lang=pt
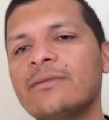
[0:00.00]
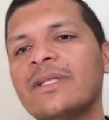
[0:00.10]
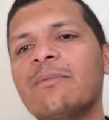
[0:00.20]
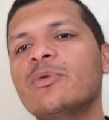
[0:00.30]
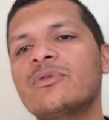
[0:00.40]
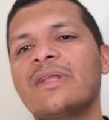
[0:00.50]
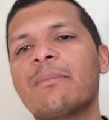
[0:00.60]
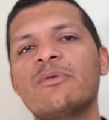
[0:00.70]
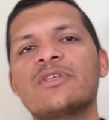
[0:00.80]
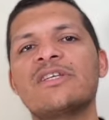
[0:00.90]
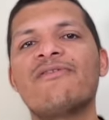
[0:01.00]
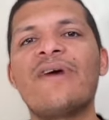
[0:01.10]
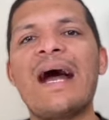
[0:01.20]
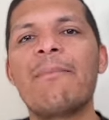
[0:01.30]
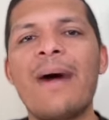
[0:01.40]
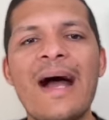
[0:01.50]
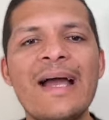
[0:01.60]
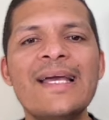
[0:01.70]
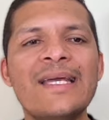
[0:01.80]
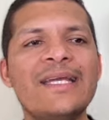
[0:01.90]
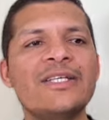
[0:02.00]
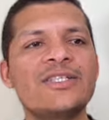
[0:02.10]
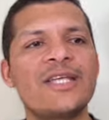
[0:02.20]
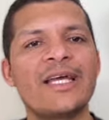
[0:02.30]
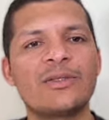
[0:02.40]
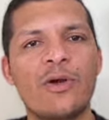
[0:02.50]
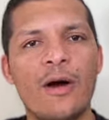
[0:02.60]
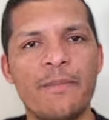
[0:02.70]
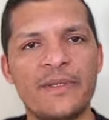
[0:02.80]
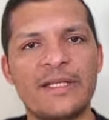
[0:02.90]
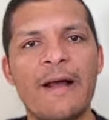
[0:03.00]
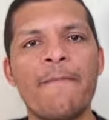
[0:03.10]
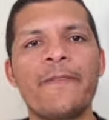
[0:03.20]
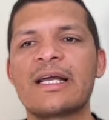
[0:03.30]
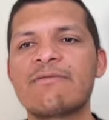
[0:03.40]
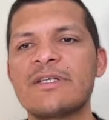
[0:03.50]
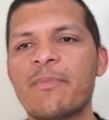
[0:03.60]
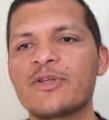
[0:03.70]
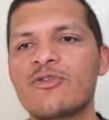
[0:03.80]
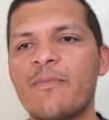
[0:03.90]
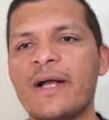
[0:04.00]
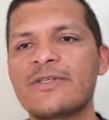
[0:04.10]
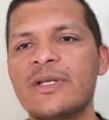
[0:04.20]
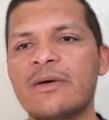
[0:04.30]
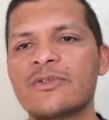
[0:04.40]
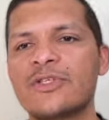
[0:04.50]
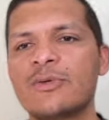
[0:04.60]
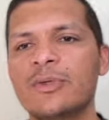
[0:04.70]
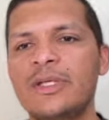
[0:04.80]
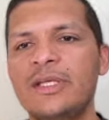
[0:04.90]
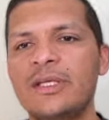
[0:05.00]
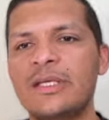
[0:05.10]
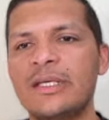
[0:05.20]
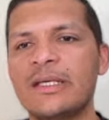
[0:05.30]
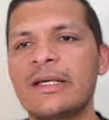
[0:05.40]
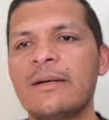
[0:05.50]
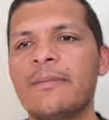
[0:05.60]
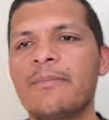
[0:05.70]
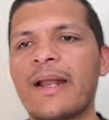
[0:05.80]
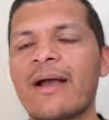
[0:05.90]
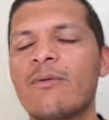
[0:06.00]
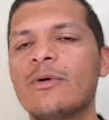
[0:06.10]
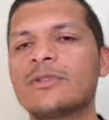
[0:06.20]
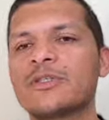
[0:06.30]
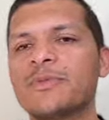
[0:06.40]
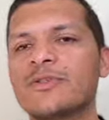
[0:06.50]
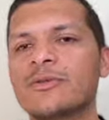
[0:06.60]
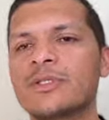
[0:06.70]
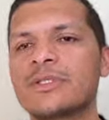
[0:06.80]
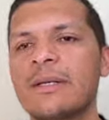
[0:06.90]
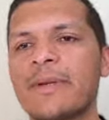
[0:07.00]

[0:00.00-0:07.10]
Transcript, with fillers: tem muito tempo de você farmar este airdrop, tá? Você pode compartilhar o seu link para com outras pessoas, né? Para as